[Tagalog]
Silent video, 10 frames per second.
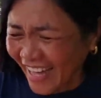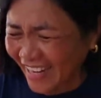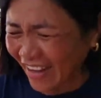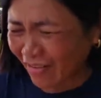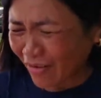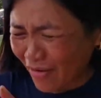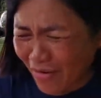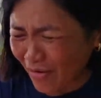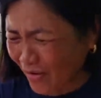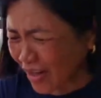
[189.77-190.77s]
Ay nako.
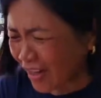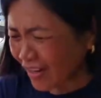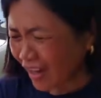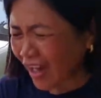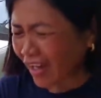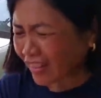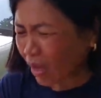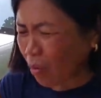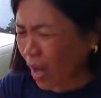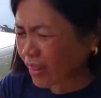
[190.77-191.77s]

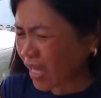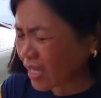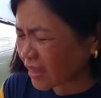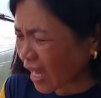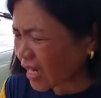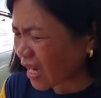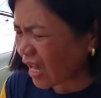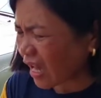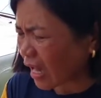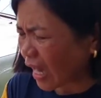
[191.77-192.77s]
Nakakatawa tingnan,
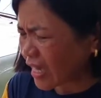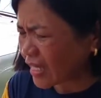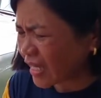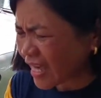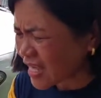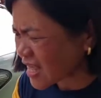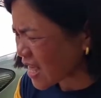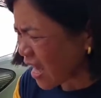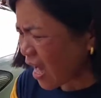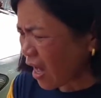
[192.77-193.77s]

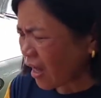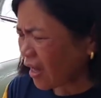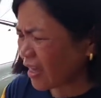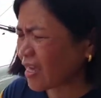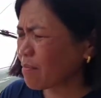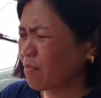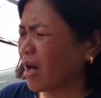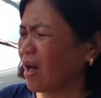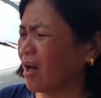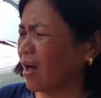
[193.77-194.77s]
nakakainis. Ay
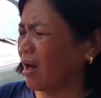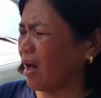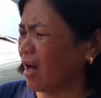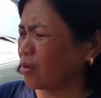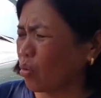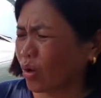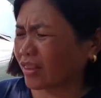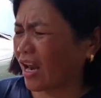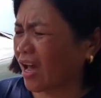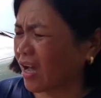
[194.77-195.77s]
maano ka
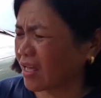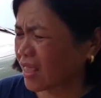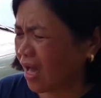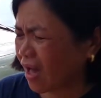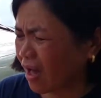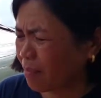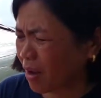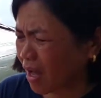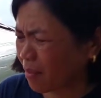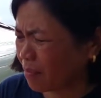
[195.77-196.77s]
talaga sa
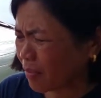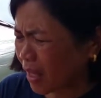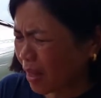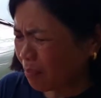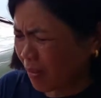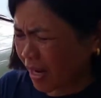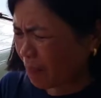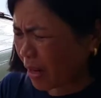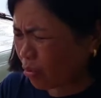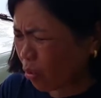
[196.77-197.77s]
mga
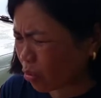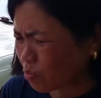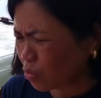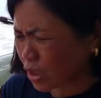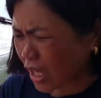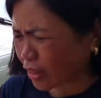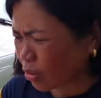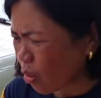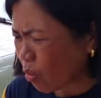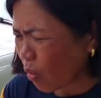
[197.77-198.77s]
pinapanood mo
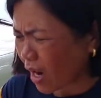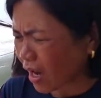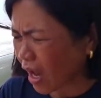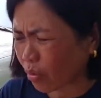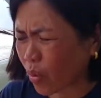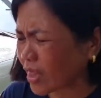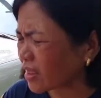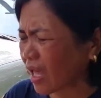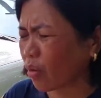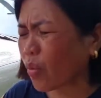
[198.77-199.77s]
dito. Walang
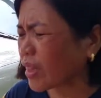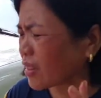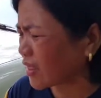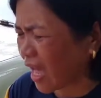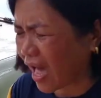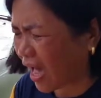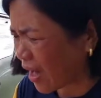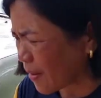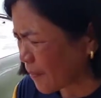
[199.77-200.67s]
kakwenta-kwenta.